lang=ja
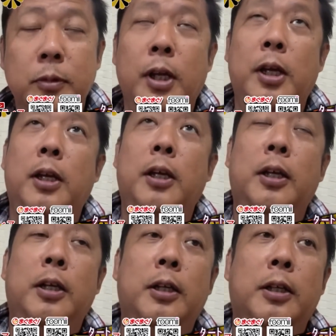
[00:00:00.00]
れ、最近見たか
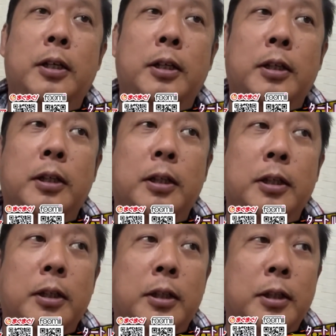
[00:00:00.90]
な、見てないか
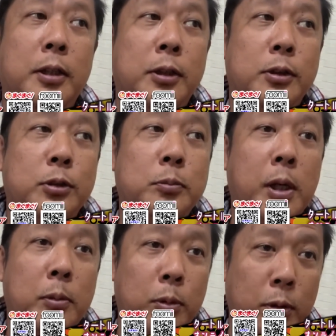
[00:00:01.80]
な。うま
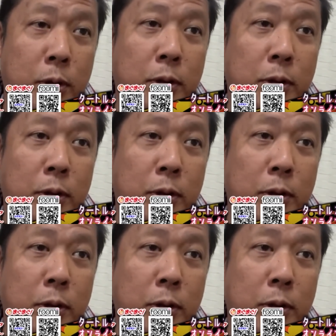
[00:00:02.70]
い棒。